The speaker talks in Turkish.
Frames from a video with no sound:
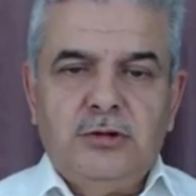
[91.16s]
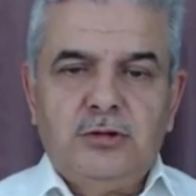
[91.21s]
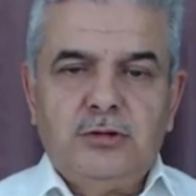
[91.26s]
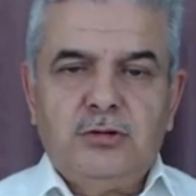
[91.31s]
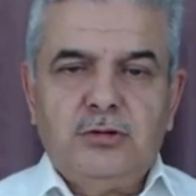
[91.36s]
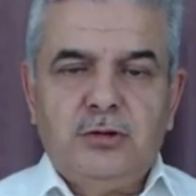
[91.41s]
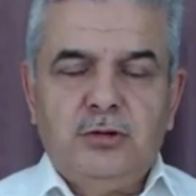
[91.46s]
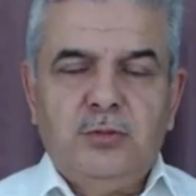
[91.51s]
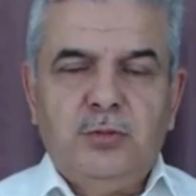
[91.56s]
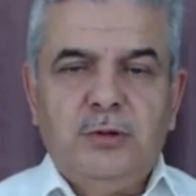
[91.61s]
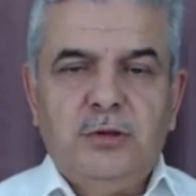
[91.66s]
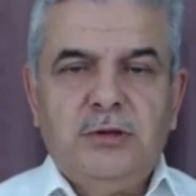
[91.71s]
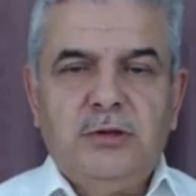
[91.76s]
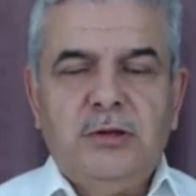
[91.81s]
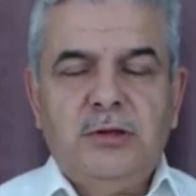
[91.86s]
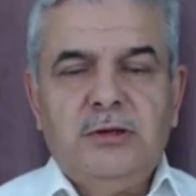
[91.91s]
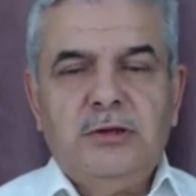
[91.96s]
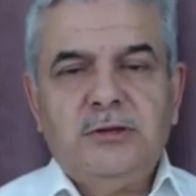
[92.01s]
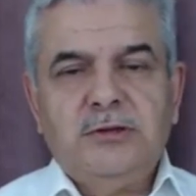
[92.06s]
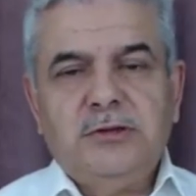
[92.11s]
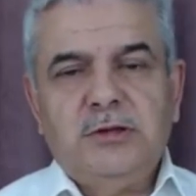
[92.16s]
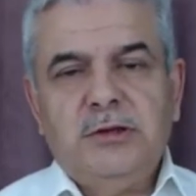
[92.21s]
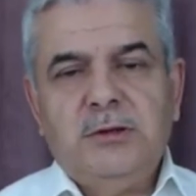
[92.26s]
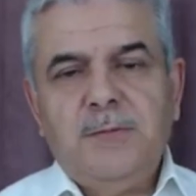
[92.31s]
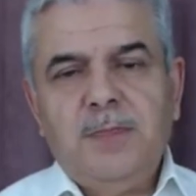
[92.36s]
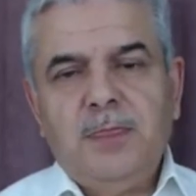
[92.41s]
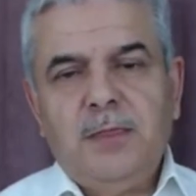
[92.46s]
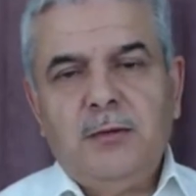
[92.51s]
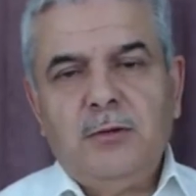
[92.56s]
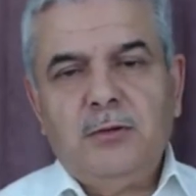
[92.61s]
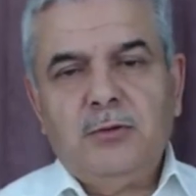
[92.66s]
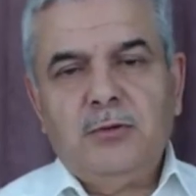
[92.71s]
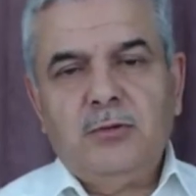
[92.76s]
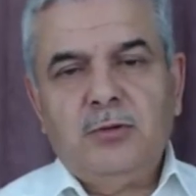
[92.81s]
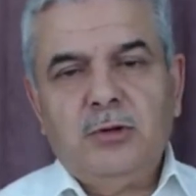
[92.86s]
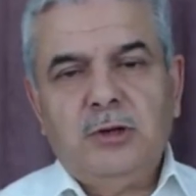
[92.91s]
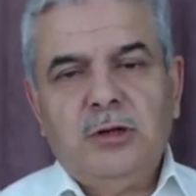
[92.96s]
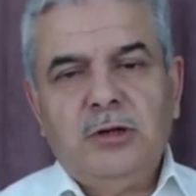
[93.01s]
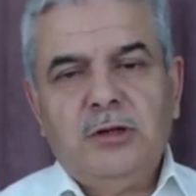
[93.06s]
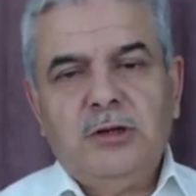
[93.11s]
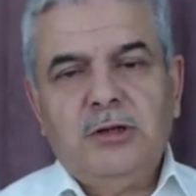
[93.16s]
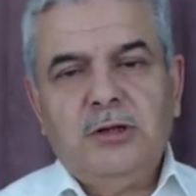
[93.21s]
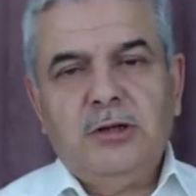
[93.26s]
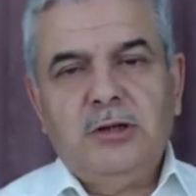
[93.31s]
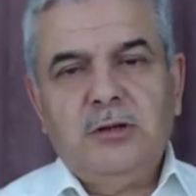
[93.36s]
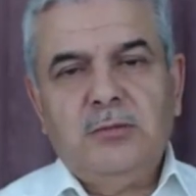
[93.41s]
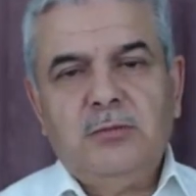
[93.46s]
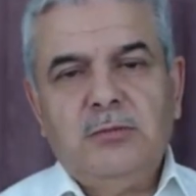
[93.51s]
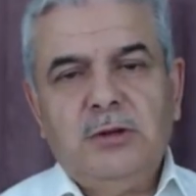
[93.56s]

İkinci sohbette ise Kur'an-ı